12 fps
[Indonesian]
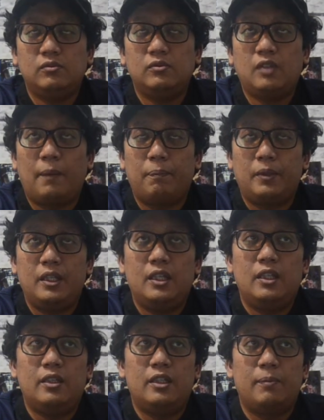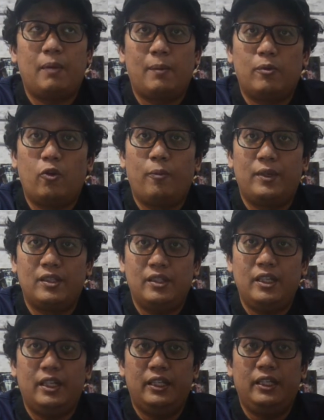Tapi si Papu Gomez
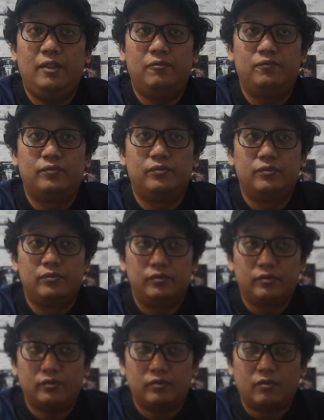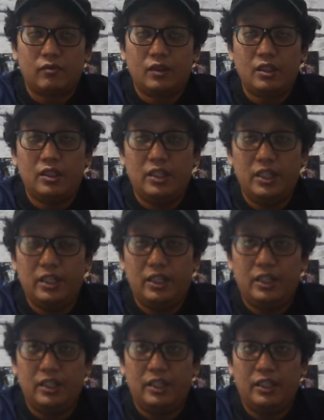sendiri di
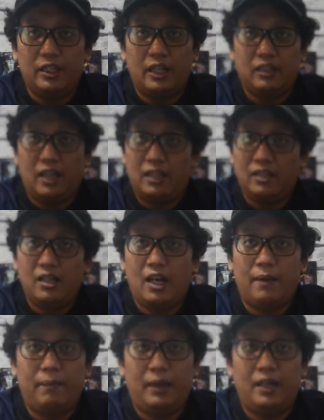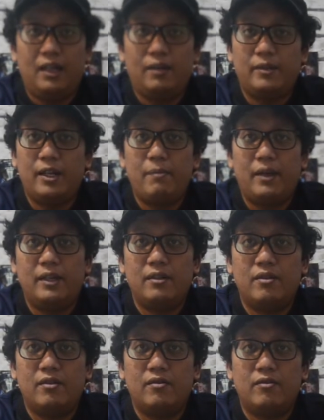Atalanta nggak pernah dia
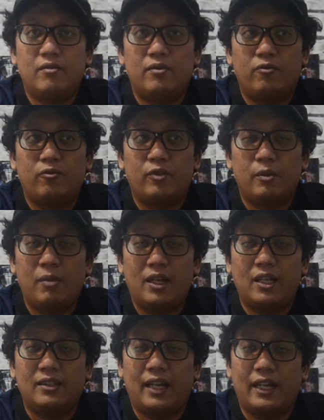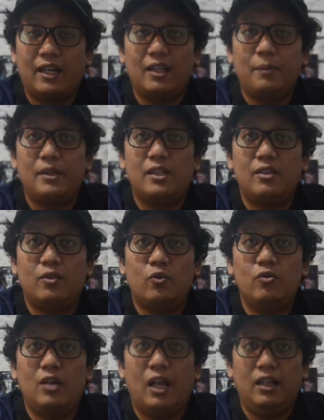main di belakang striker tapi dia
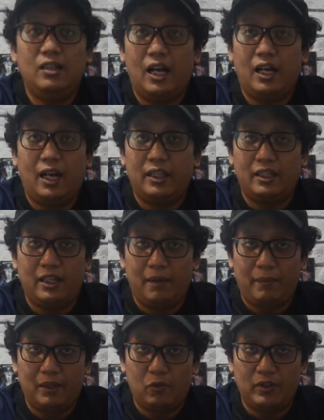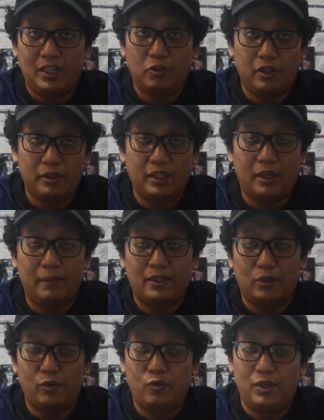tunggal nggak nggak tiga empat dua satu dia tiga
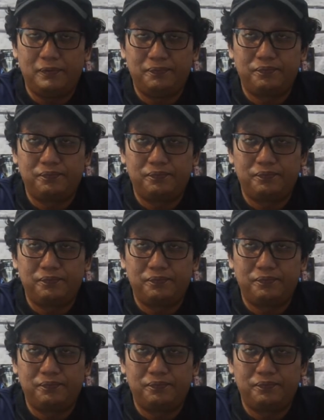empat satu dua